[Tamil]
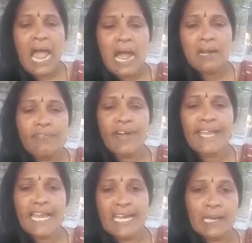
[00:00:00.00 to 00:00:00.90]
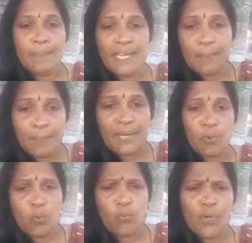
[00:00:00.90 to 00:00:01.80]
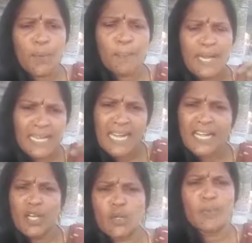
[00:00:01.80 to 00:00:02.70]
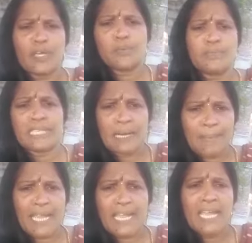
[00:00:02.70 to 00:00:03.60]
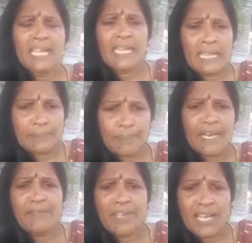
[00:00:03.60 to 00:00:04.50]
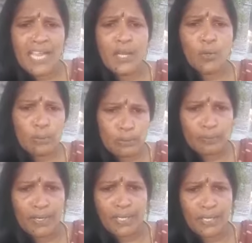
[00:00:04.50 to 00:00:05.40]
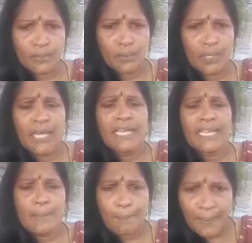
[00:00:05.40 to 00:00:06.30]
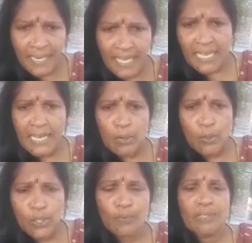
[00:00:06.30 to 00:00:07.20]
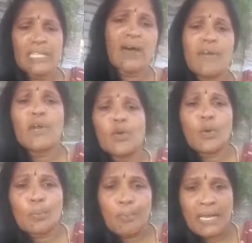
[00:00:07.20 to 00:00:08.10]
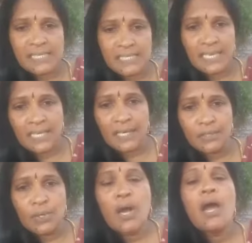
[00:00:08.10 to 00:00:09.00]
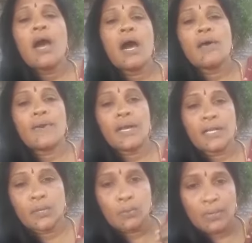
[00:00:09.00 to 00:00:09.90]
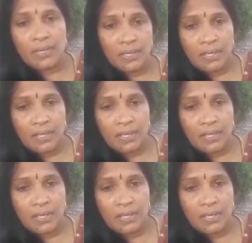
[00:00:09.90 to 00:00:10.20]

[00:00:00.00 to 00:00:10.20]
ஆல்ஃபா என்எல்பி எப்படி ஒவ்வொரு பெண்கள் எடுக்கும் திறமையை எப்படி வெளியே கொண்டு வருகிறதோ எப்படி கொண்டு வந்து அவர்களுக்கு ஒரு பரிசளிக்கிறதோ அவர்களுக்கு ஒரு